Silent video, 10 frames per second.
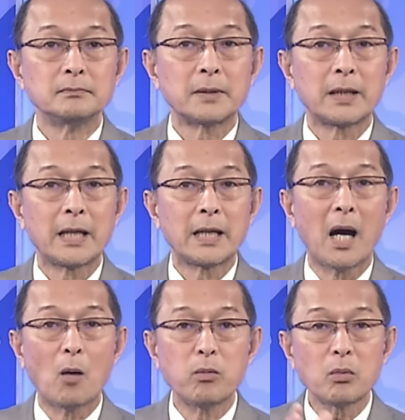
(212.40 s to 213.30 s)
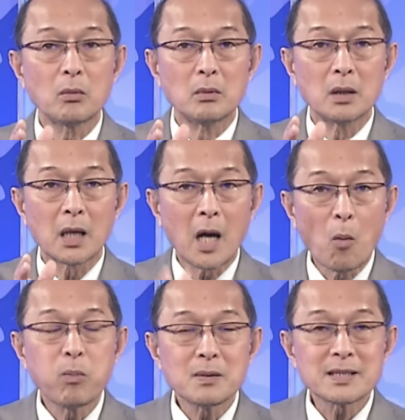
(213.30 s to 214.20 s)
khi mà ông
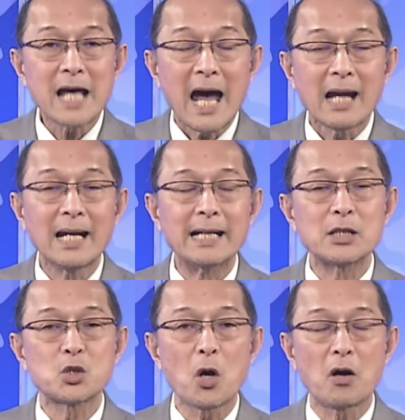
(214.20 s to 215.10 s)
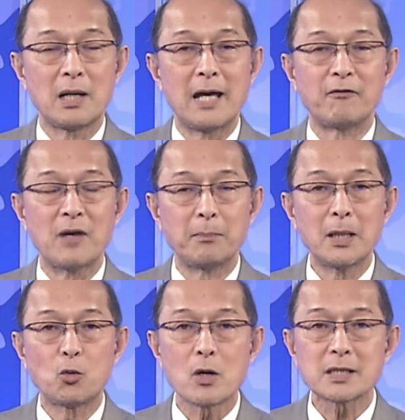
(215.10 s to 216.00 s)
không ra lệnh cho lệ vệ binh
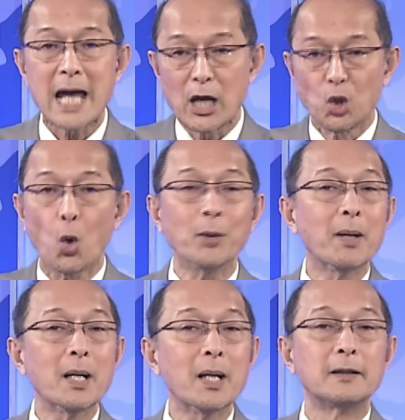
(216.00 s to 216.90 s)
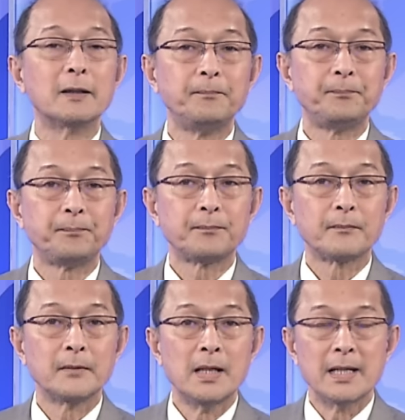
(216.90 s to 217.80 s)
quốc gia lùi bước
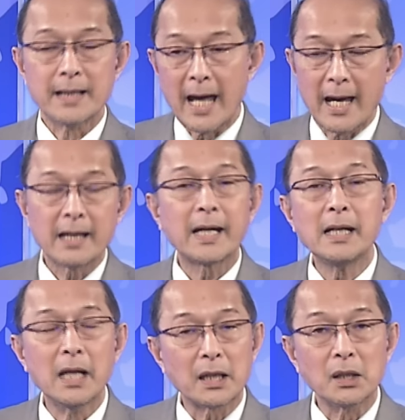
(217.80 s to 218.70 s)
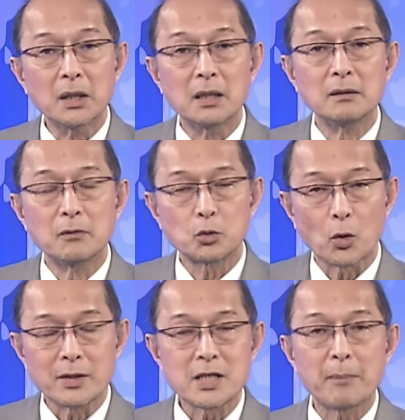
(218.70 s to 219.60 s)
để cái lực lượng
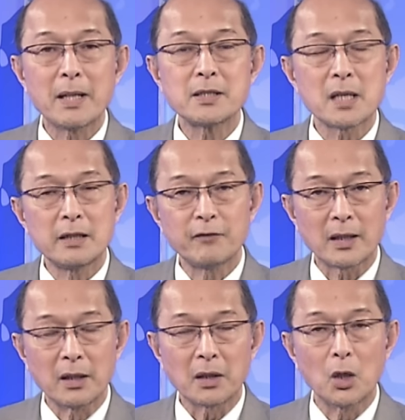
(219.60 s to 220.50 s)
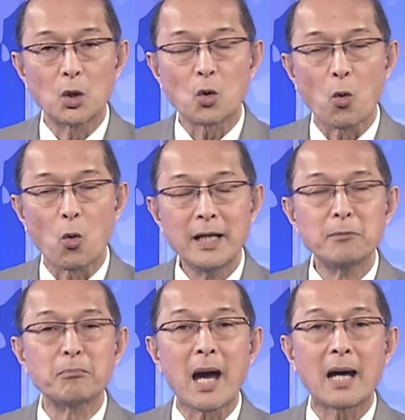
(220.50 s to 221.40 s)
tuần tra biên giới và lực lượng của
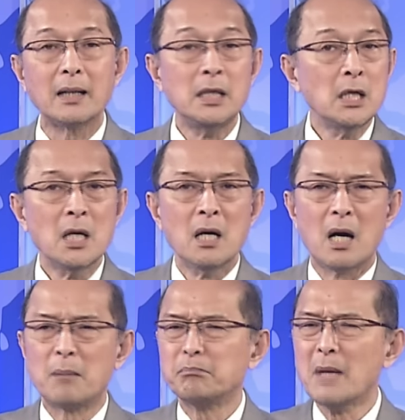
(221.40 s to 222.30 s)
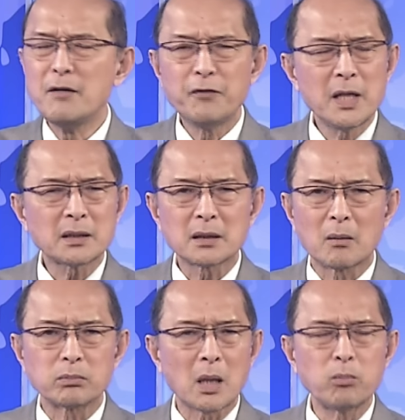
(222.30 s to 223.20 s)
liên bang À, bên phía
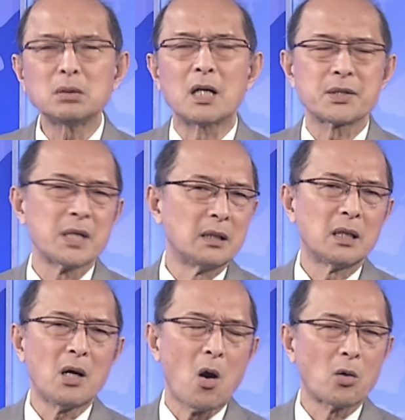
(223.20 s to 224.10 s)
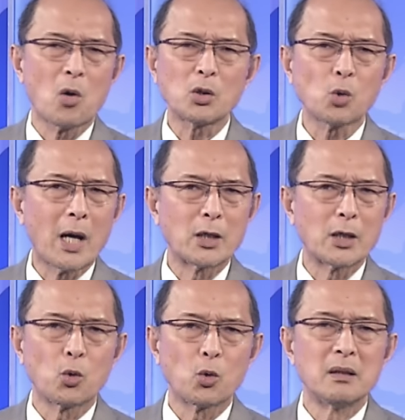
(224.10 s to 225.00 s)
tổng thống thực sự đó họ có toàn
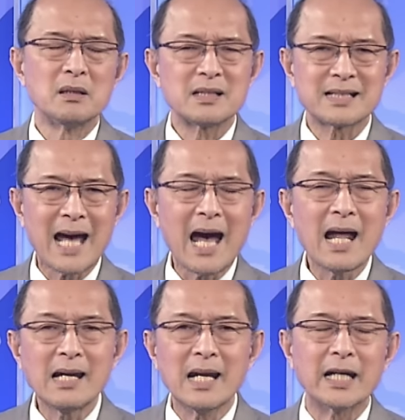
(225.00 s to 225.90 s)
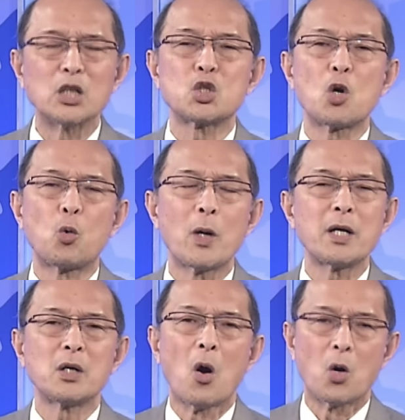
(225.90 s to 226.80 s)
quyền ra lệnh cho
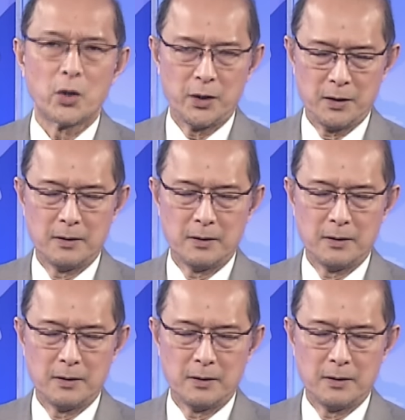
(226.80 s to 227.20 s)
quân đội